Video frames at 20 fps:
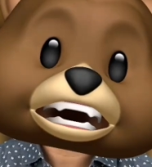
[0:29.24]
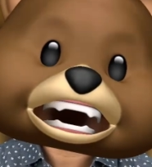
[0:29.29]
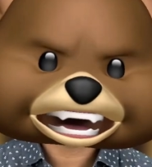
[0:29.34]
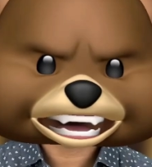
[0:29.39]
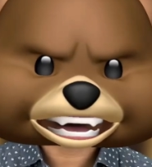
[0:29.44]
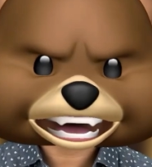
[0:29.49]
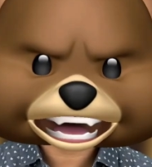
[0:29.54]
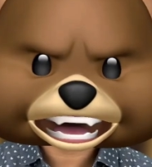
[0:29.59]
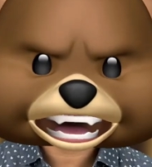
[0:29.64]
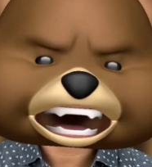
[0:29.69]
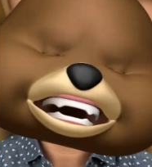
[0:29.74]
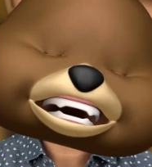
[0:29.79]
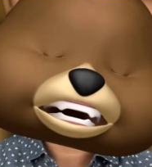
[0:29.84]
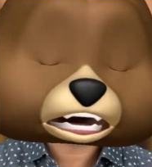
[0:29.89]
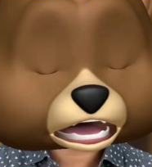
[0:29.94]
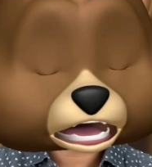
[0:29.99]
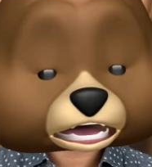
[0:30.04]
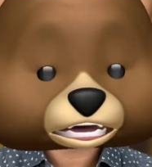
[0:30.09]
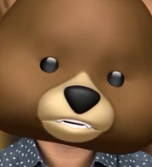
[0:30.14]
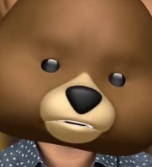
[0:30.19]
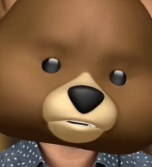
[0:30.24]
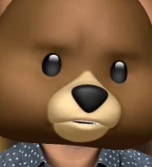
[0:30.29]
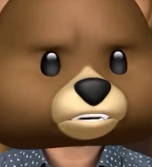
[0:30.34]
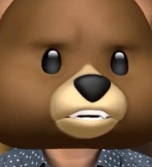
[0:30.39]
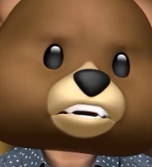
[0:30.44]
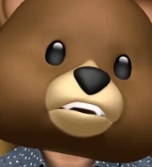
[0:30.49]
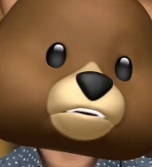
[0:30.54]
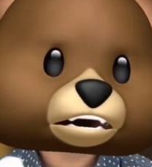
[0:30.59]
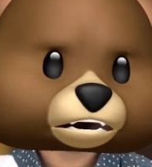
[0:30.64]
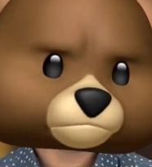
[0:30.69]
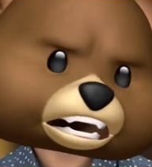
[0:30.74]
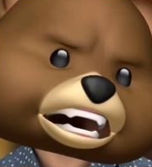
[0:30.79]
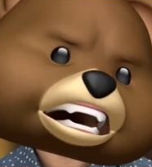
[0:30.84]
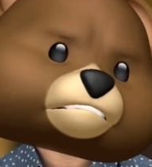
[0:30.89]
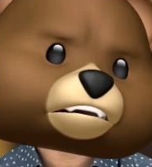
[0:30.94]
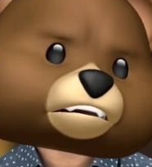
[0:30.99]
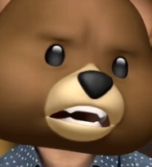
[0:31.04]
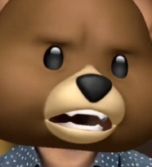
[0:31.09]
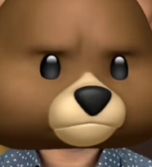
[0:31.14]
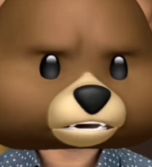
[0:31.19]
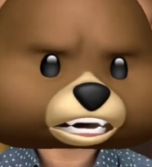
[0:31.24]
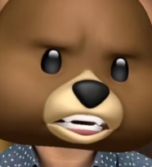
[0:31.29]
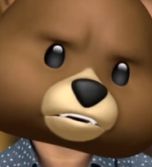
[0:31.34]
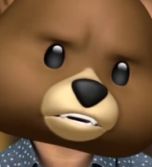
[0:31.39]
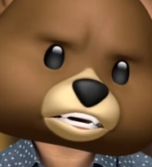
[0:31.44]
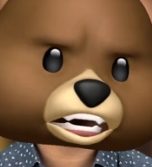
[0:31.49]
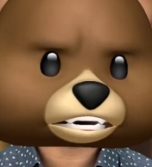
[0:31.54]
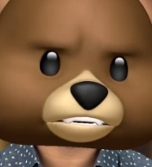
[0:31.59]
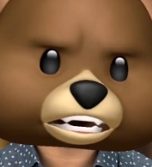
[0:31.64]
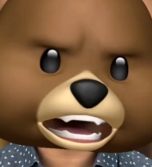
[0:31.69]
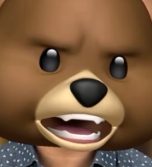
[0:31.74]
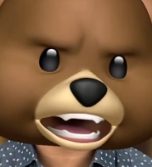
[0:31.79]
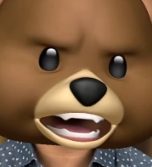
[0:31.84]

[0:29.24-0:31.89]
ఏరా నన్ను చూసి నువ్వేమైనా భయపడుతున్నావా